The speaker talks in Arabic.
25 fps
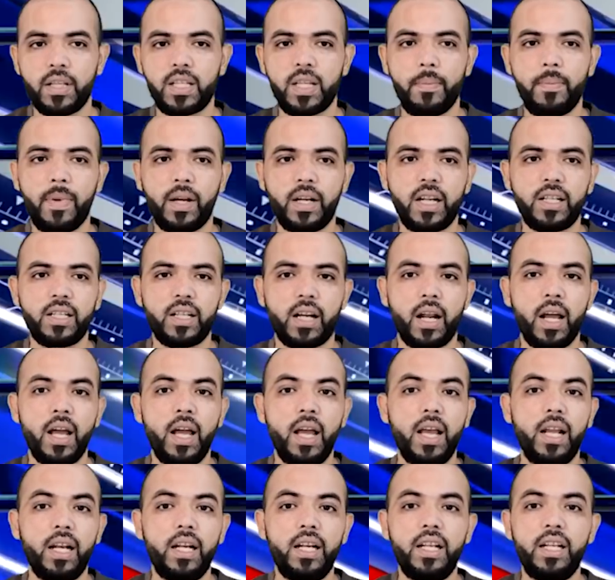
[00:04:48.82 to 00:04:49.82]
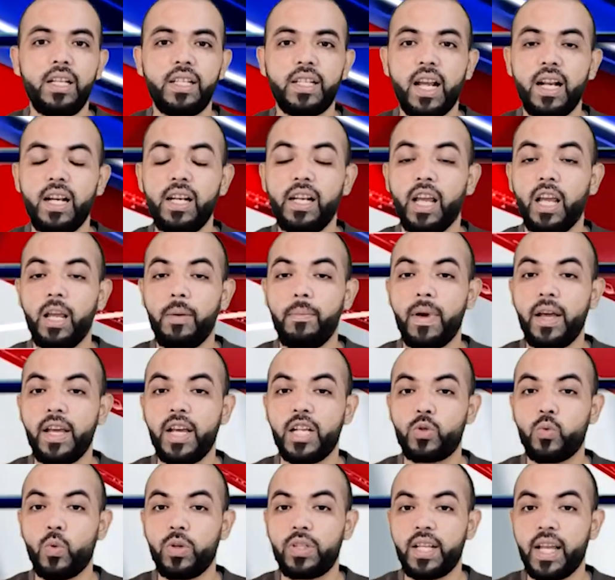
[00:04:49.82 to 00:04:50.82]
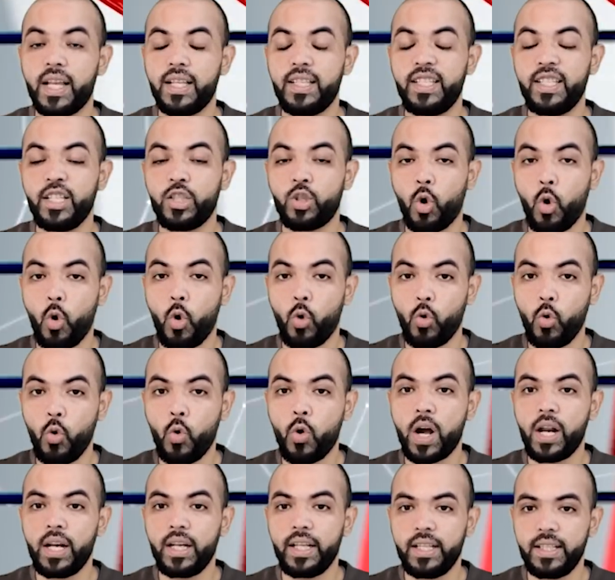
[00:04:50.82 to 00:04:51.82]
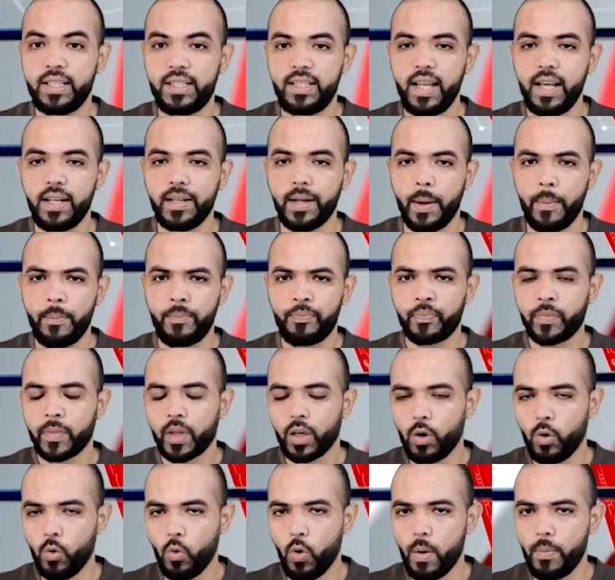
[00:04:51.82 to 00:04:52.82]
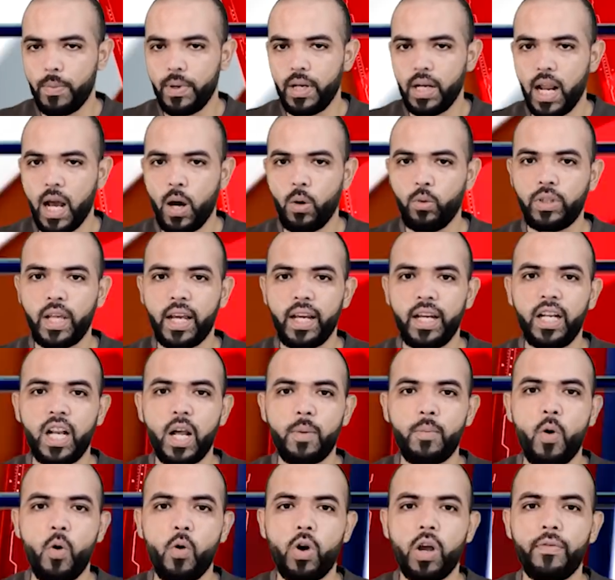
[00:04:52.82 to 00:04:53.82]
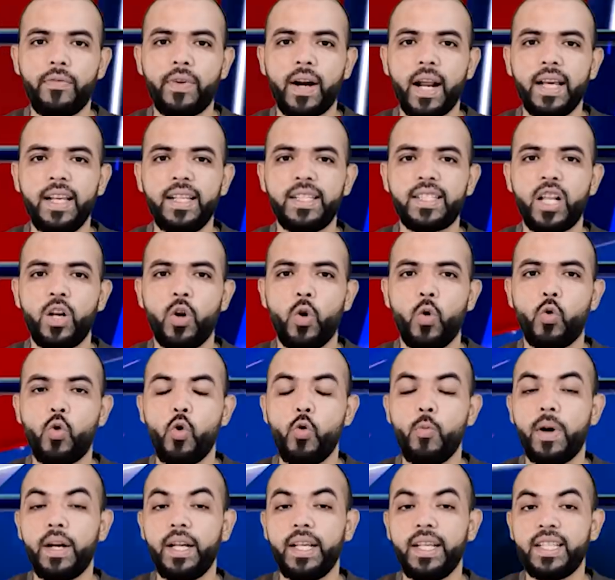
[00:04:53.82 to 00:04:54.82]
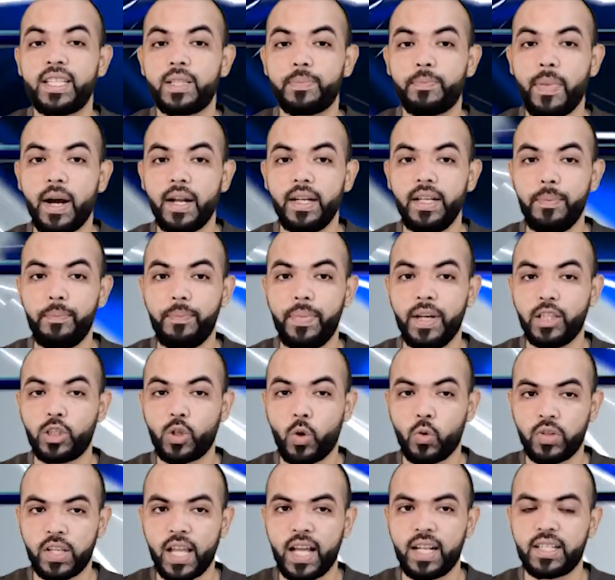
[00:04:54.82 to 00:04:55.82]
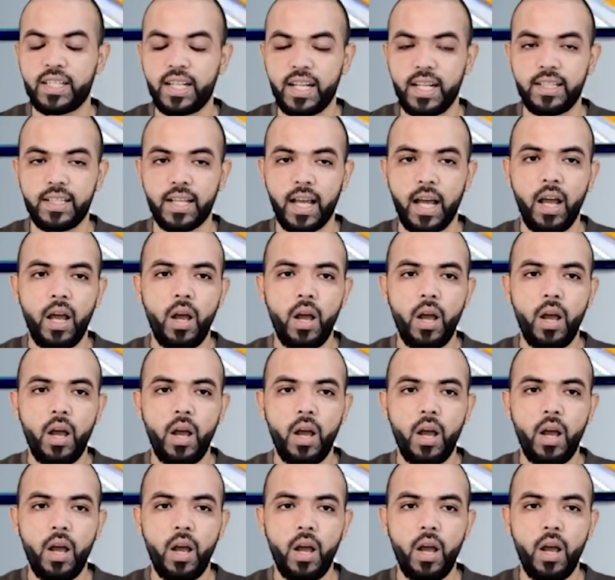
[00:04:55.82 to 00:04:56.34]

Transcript: تم نشر لجان لحماية وتعزيز حقوق الإنسان وبالعودة إلى موقف رئيس الحكومة الإسباني بيدرو سانشيز